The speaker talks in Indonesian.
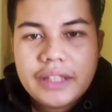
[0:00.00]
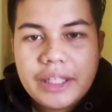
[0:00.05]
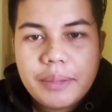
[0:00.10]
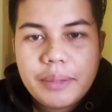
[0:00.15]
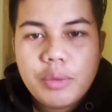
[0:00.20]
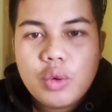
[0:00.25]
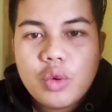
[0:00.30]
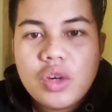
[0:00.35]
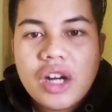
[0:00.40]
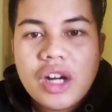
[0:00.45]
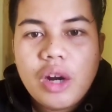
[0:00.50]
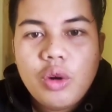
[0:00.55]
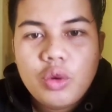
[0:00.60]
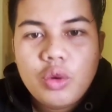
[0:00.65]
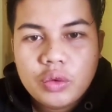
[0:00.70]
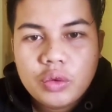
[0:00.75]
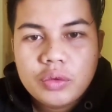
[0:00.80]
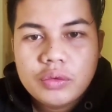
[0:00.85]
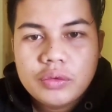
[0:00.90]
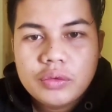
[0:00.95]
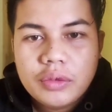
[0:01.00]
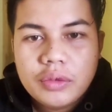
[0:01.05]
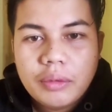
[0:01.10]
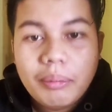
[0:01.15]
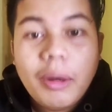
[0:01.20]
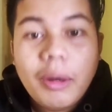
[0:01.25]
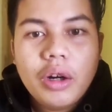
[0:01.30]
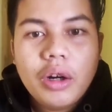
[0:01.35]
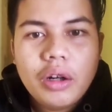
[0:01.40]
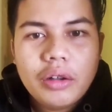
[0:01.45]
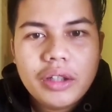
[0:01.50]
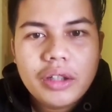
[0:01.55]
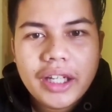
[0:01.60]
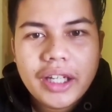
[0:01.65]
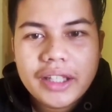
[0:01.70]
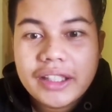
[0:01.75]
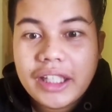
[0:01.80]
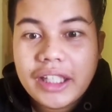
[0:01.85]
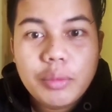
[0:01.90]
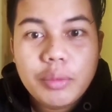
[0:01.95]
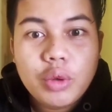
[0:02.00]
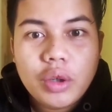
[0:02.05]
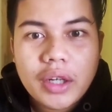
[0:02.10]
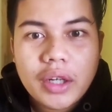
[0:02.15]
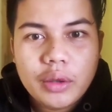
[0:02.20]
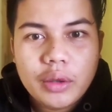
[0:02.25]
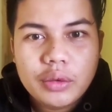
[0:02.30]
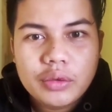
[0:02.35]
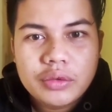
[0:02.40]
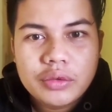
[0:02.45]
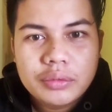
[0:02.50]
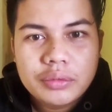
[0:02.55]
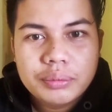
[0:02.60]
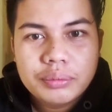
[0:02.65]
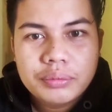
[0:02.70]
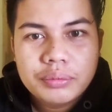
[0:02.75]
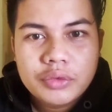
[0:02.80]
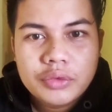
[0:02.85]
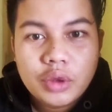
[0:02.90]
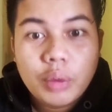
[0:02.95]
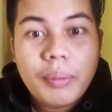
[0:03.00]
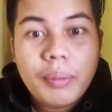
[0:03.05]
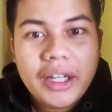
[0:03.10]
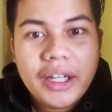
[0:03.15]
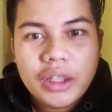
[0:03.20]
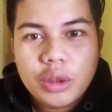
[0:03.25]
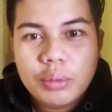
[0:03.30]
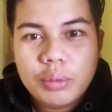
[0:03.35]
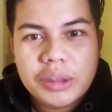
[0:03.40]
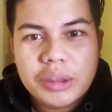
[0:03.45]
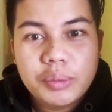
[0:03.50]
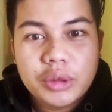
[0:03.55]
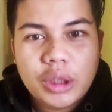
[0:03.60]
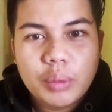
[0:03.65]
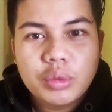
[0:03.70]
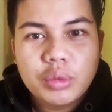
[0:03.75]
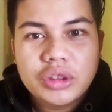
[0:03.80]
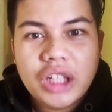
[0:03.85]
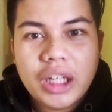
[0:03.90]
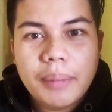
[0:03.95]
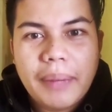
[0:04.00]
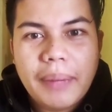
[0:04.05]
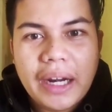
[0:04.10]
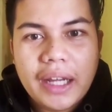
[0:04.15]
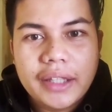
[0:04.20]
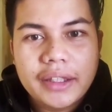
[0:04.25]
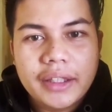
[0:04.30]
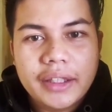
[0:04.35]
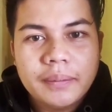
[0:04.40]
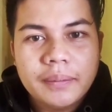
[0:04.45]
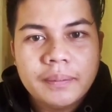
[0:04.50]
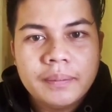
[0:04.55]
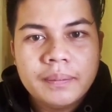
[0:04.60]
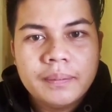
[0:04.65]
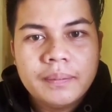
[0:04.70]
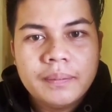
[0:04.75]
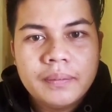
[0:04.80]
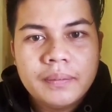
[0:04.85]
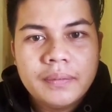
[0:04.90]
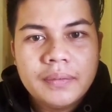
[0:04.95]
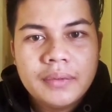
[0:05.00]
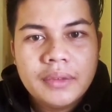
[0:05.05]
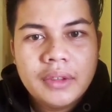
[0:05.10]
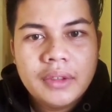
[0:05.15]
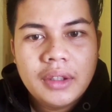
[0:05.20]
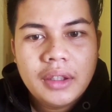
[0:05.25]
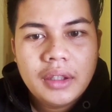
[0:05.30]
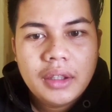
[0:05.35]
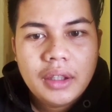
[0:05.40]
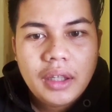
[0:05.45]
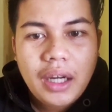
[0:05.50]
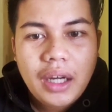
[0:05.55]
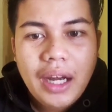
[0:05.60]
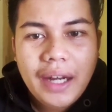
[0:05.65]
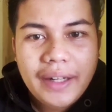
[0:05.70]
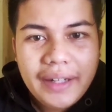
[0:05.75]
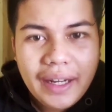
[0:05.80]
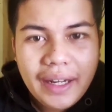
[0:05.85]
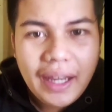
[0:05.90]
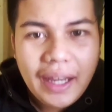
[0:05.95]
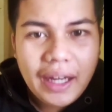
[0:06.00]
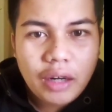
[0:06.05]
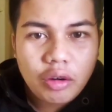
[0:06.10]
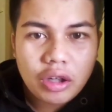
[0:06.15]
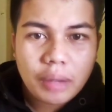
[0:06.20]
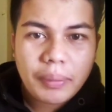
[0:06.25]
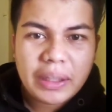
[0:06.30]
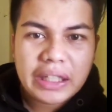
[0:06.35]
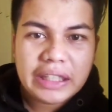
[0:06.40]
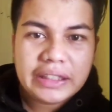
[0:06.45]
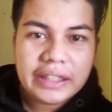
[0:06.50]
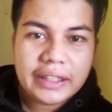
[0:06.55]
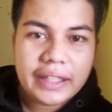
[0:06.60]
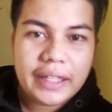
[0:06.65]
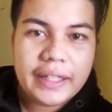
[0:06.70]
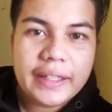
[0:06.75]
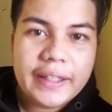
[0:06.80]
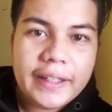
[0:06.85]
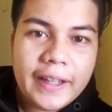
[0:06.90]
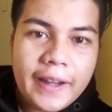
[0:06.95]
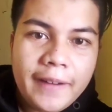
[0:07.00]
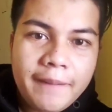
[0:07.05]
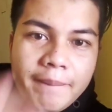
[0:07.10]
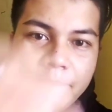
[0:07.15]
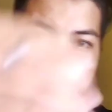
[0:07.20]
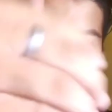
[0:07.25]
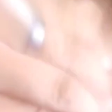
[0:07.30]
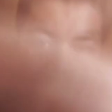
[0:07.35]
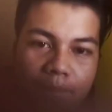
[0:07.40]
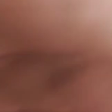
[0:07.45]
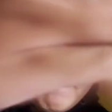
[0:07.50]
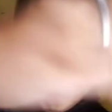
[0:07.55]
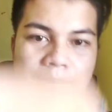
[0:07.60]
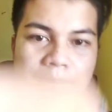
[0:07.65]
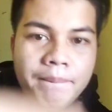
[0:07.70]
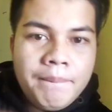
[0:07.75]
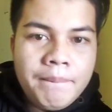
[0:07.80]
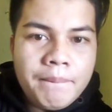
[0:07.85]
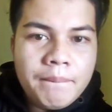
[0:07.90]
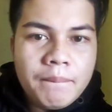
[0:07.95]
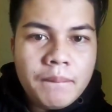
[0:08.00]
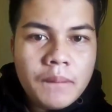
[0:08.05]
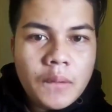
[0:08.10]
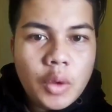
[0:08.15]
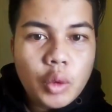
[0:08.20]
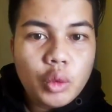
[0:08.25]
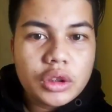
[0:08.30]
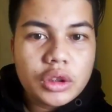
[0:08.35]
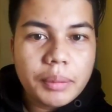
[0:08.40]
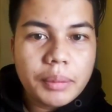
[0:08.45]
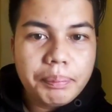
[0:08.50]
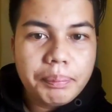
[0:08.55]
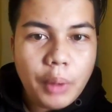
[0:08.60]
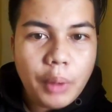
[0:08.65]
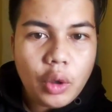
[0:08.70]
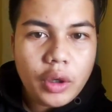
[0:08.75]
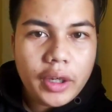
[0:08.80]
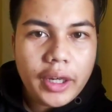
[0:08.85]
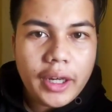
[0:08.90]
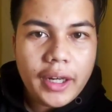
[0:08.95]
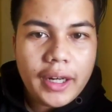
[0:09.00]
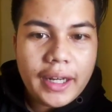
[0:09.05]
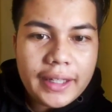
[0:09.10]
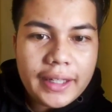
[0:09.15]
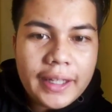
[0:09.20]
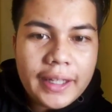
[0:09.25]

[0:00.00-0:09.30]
Jadi burung kau Mau kau dia jadi burung gaul? Lumayan tuh bisa muter-muter kepalanya. Ada lah orang menanya kayak gini ya. Hmm, ku tepok ya